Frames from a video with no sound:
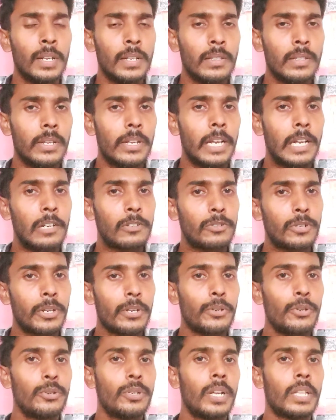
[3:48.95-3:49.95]
இந்த
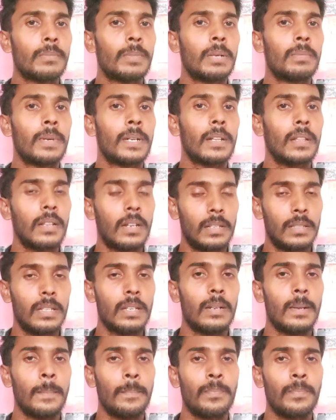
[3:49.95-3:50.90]
எலக்ட்ரிக் வீட் அந்த மாதிரி பண்ணுறது அந்த